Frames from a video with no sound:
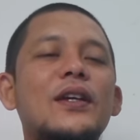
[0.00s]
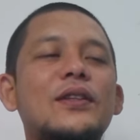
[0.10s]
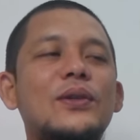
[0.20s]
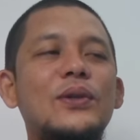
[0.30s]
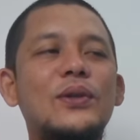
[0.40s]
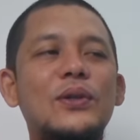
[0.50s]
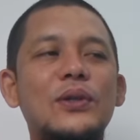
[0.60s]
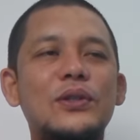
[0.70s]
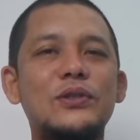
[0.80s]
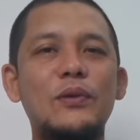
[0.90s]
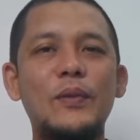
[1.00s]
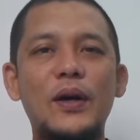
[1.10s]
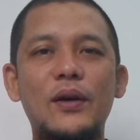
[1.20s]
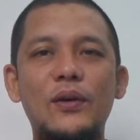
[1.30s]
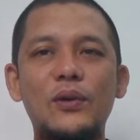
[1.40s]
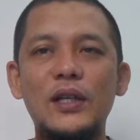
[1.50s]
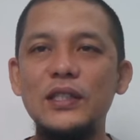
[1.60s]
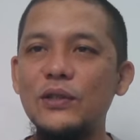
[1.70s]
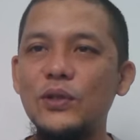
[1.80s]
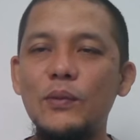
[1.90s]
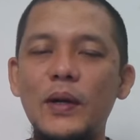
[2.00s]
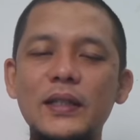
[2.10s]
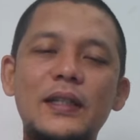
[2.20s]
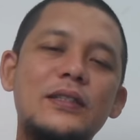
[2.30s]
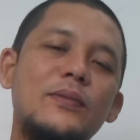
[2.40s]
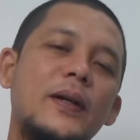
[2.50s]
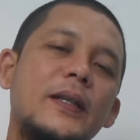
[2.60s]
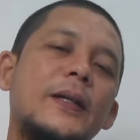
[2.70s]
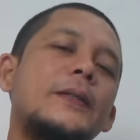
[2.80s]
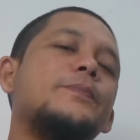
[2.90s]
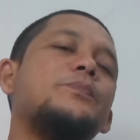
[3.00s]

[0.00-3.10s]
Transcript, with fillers: Terus memang ulasannya juga banyak dan sebagainya.